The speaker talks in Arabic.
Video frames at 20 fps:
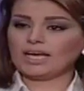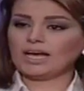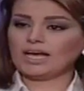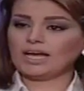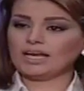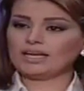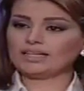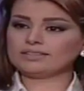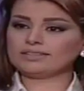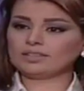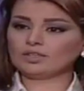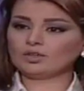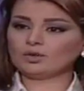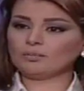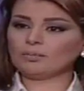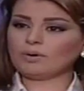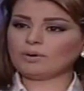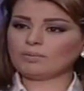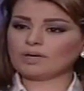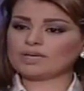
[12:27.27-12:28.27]
التي
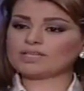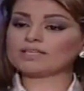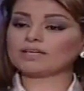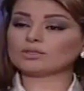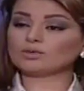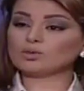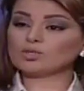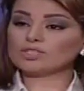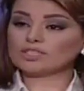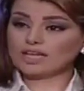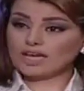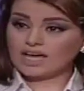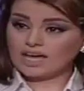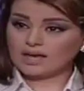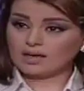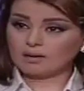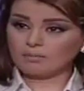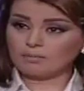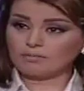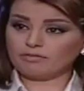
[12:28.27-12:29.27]
ربما
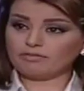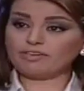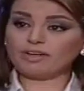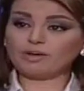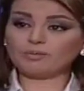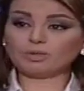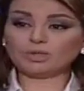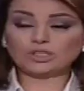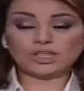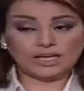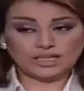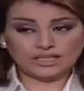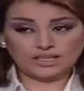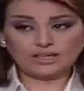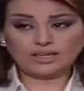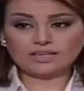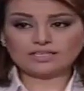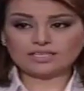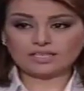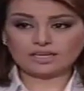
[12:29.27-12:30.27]
ستساهم في
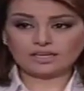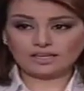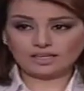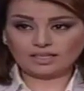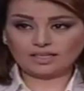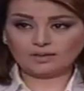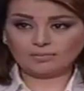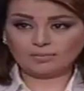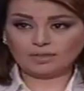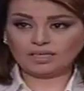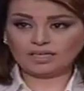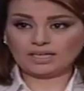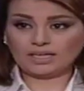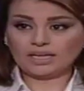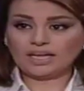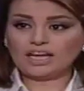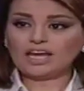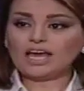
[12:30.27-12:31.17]
المتغيرات الإقليمية